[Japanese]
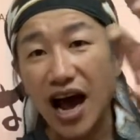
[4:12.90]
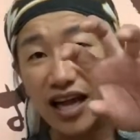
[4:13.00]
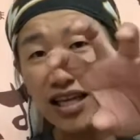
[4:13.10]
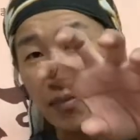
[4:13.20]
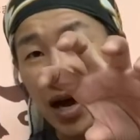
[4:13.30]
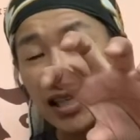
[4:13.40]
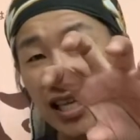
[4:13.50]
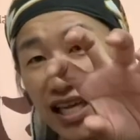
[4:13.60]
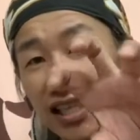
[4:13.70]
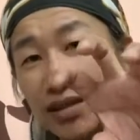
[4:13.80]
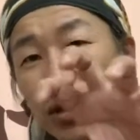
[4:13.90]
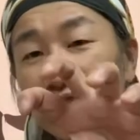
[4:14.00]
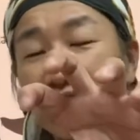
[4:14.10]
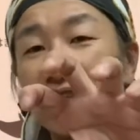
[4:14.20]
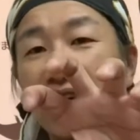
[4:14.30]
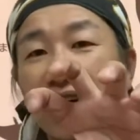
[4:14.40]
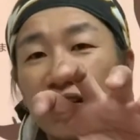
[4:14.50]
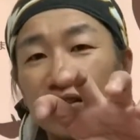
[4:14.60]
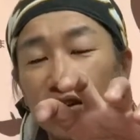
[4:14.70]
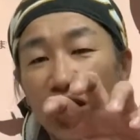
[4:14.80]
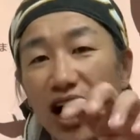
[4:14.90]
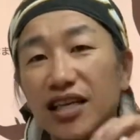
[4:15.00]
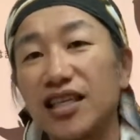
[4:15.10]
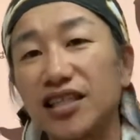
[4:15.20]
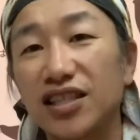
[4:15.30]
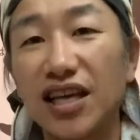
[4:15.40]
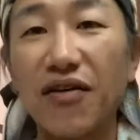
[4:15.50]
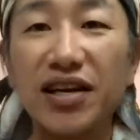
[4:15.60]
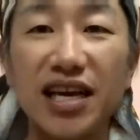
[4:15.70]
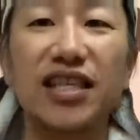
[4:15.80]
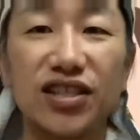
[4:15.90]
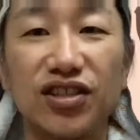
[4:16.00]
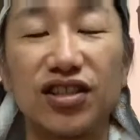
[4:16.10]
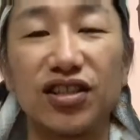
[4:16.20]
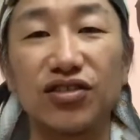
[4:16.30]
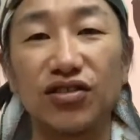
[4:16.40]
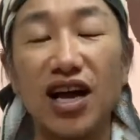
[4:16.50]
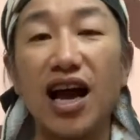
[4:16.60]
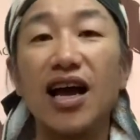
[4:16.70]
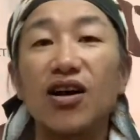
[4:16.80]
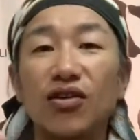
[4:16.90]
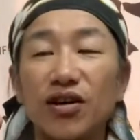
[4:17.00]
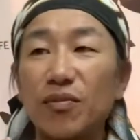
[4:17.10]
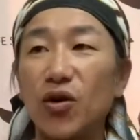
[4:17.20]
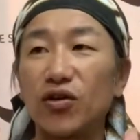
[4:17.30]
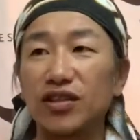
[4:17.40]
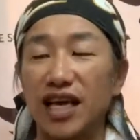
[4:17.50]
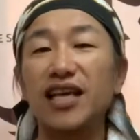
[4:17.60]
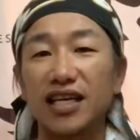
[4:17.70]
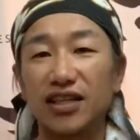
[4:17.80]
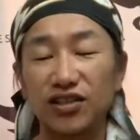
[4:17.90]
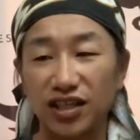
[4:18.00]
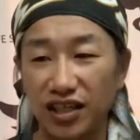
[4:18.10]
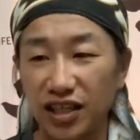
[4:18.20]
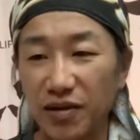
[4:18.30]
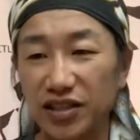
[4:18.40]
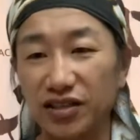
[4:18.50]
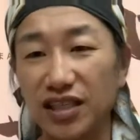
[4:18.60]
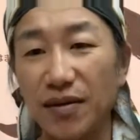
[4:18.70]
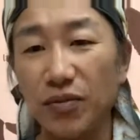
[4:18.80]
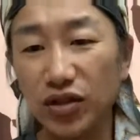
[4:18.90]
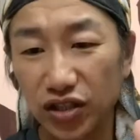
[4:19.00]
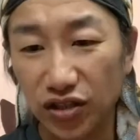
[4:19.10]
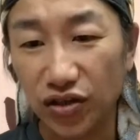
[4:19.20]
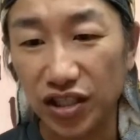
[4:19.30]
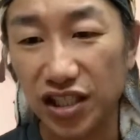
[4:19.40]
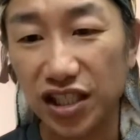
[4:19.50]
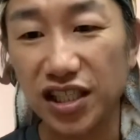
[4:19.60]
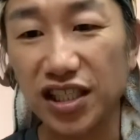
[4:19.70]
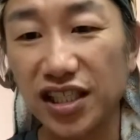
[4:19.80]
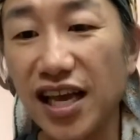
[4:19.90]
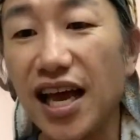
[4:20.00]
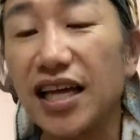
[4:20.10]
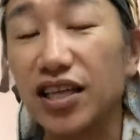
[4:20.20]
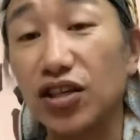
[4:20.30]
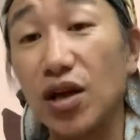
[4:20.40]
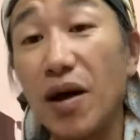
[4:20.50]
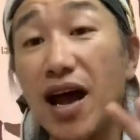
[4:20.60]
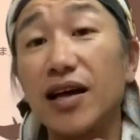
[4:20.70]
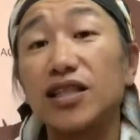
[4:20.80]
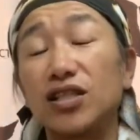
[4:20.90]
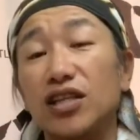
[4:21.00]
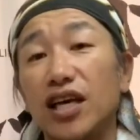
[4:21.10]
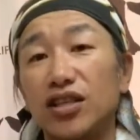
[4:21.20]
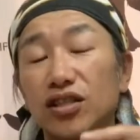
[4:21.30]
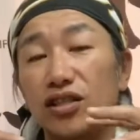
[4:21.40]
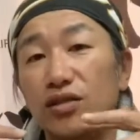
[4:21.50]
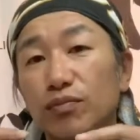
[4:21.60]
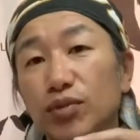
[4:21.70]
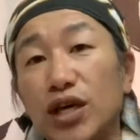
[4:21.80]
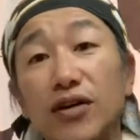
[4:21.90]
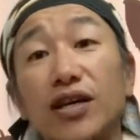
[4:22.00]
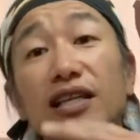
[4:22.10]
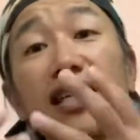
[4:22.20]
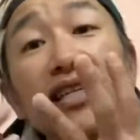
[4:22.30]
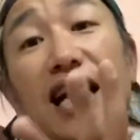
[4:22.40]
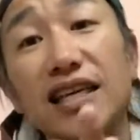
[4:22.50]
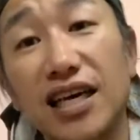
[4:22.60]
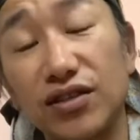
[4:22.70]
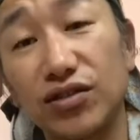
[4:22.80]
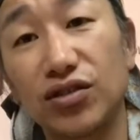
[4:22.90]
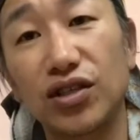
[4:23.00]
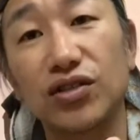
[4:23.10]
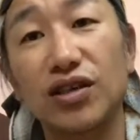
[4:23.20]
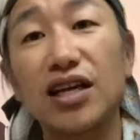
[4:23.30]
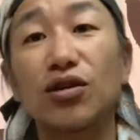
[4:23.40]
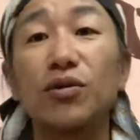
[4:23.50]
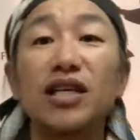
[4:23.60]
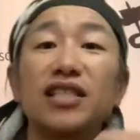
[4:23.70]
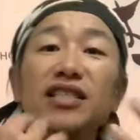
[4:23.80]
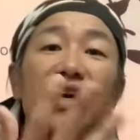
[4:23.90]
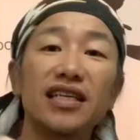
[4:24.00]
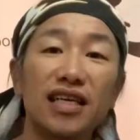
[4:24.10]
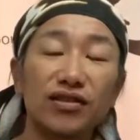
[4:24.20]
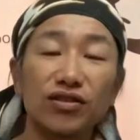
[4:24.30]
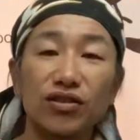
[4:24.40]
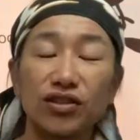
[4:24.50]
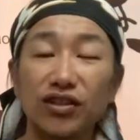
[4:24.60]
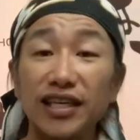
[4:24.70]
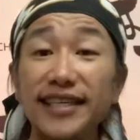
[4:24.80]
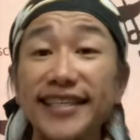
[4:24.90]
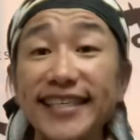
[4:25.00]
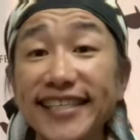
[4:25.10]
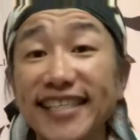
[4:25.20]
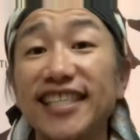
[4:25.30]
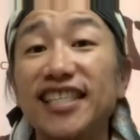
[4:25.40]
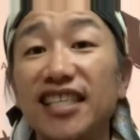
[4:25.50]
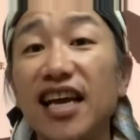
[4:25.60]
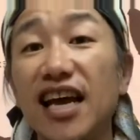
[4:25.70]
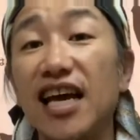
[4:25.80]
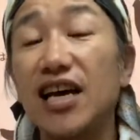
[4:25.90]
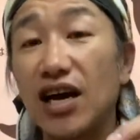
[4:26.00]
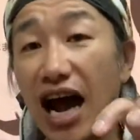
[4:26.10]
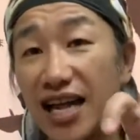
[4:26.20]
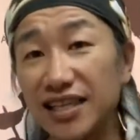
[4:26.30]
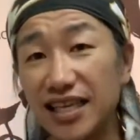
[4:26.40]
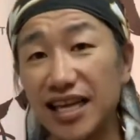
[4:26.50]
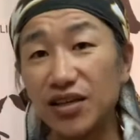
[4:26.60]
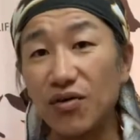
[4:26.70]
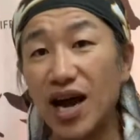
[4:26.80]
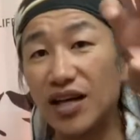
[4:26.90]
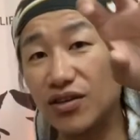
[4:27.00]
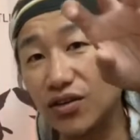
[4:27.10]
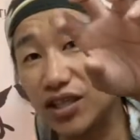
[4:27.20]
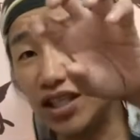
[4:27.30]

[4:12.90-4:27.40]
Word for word: 頭頭、先に持ってきてあげると相手に伝わりやすいっていうのが、これはもうデータとして出てますんで、もしそれを意識して、例えば、で、部下の方に何か言う時とか、友達に何か言う時とかに意識して、反対のワードを